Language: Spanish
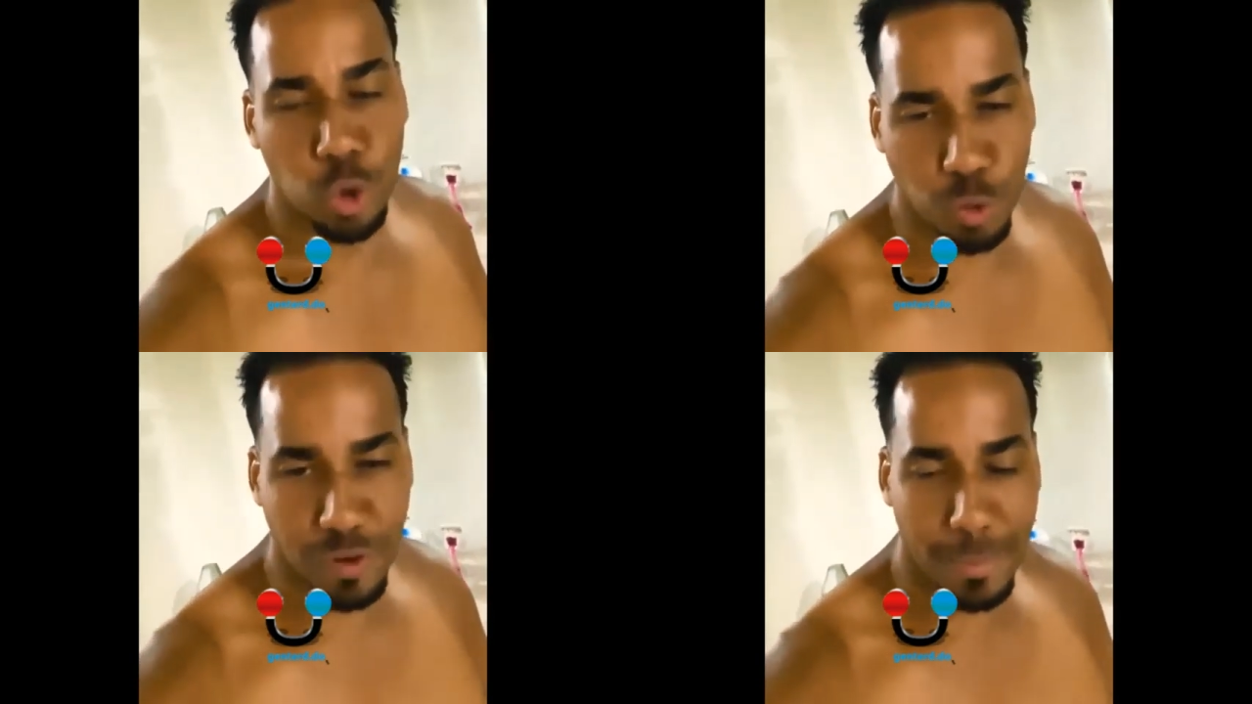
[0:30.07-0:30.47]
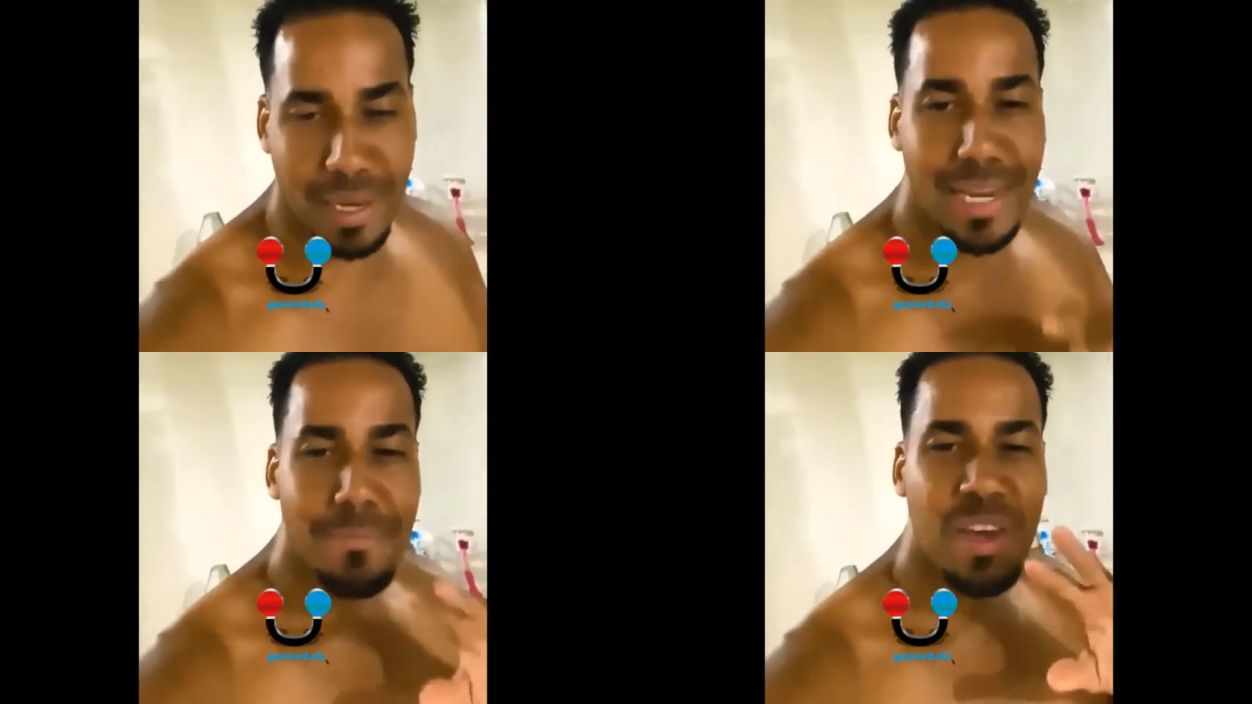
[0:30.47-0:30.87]
tu
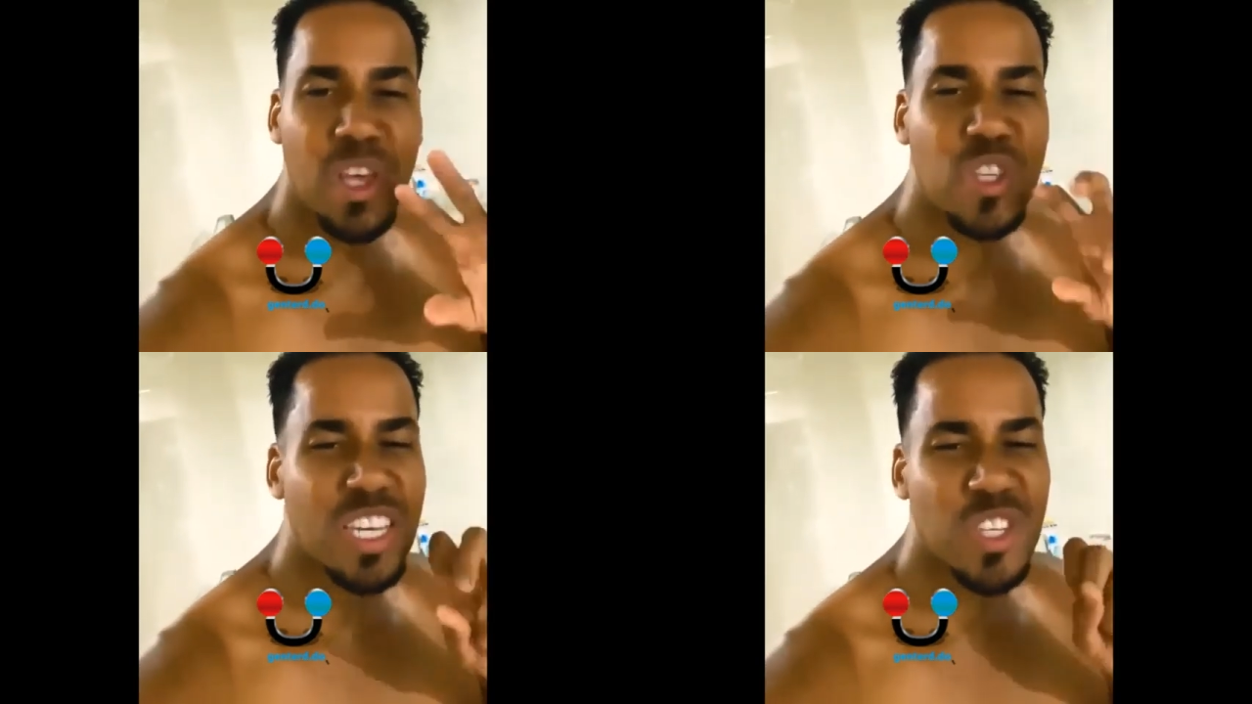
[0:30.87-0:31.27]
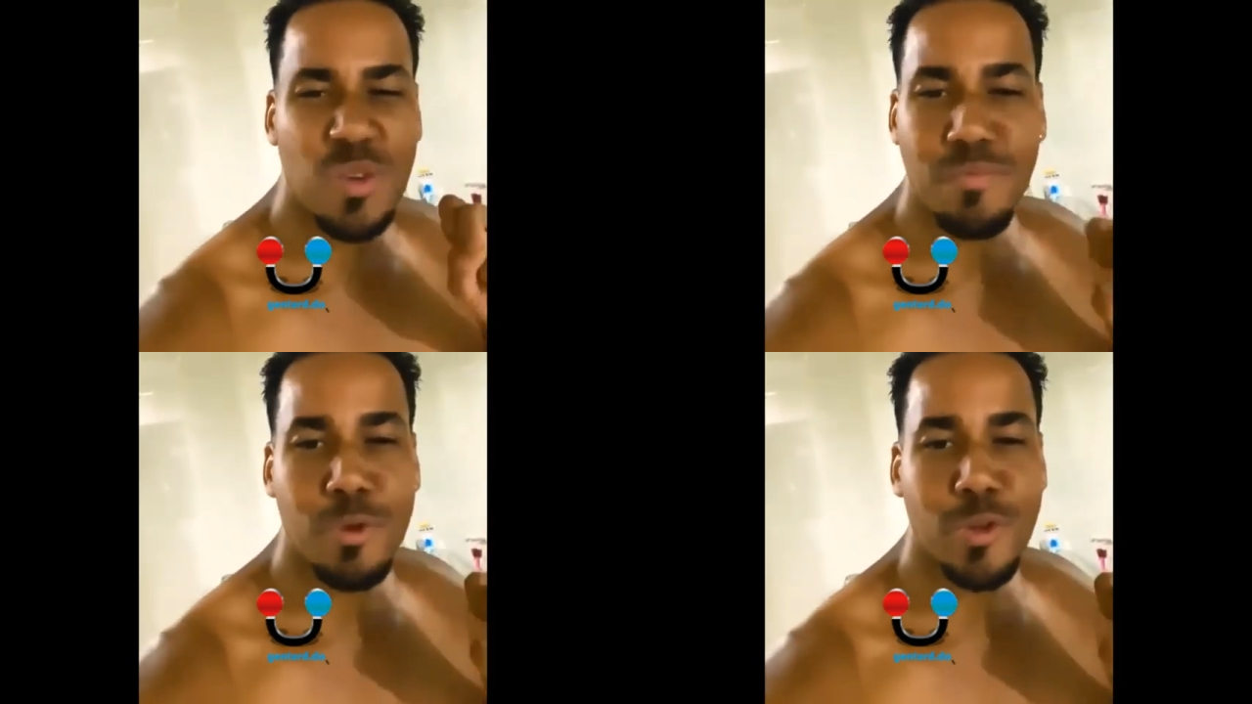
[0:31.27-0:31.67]
familia envidiosa se
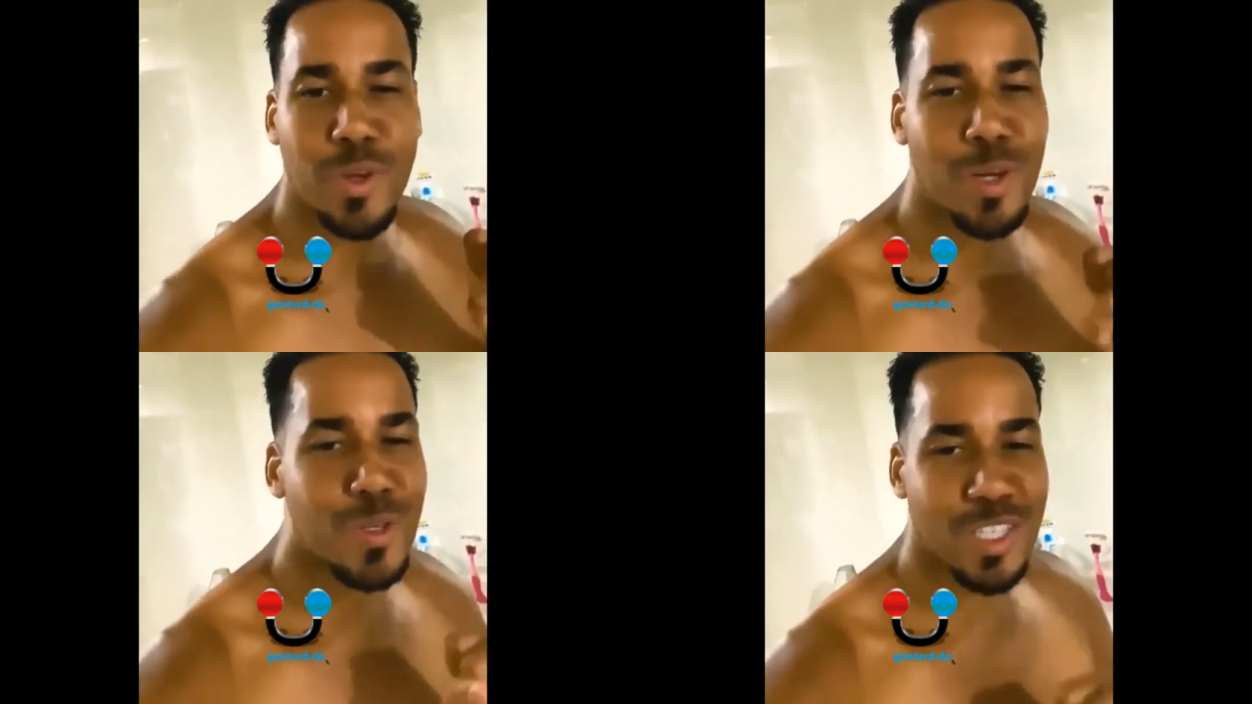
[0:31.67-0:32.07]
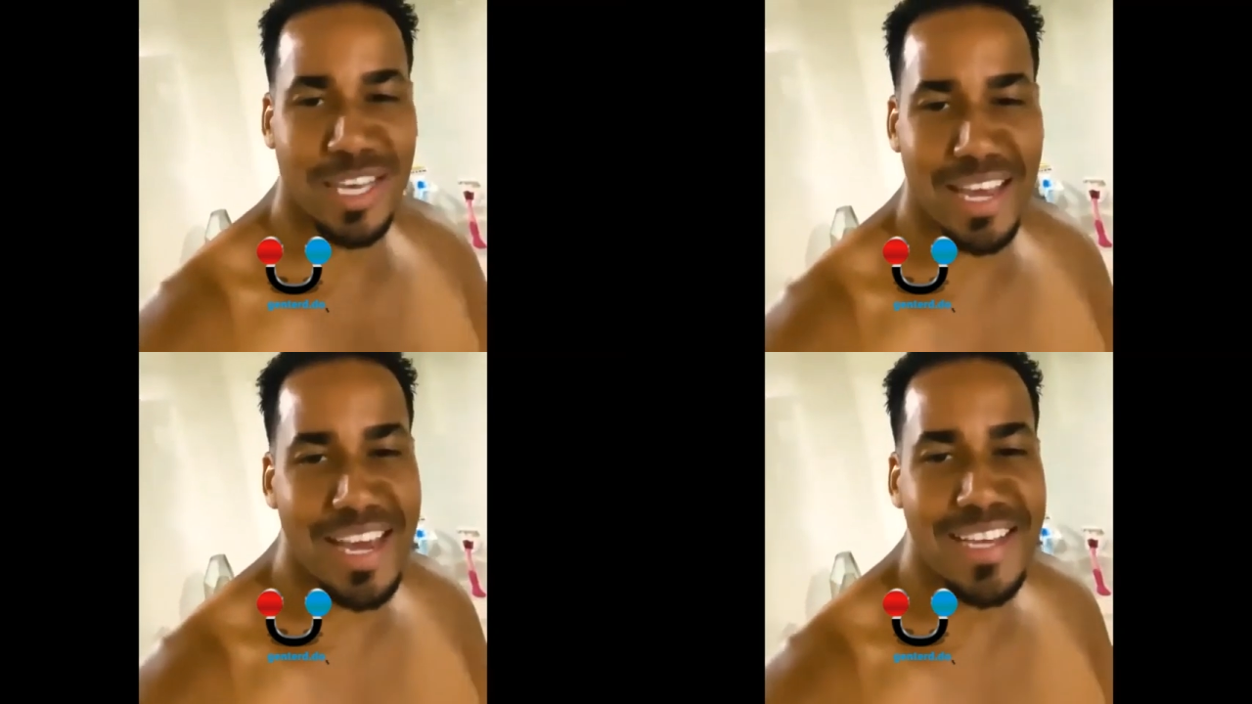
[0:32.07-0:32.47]
opuso y no
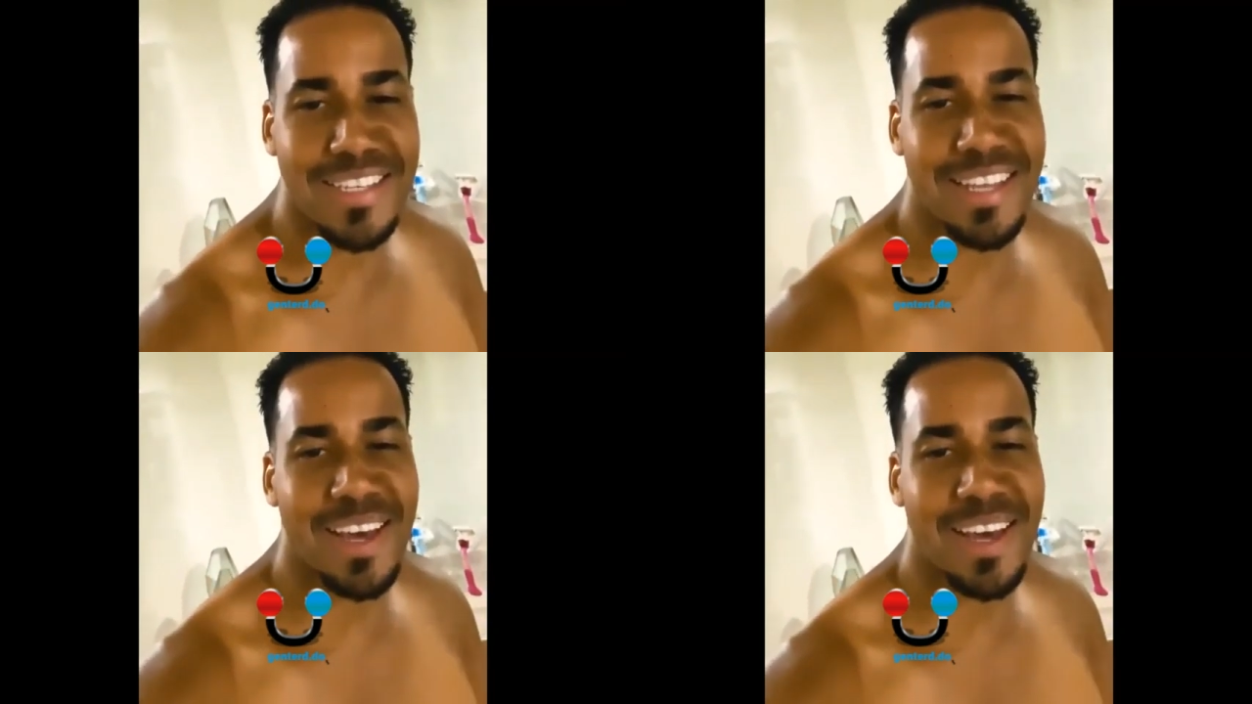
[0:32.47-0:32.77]
se les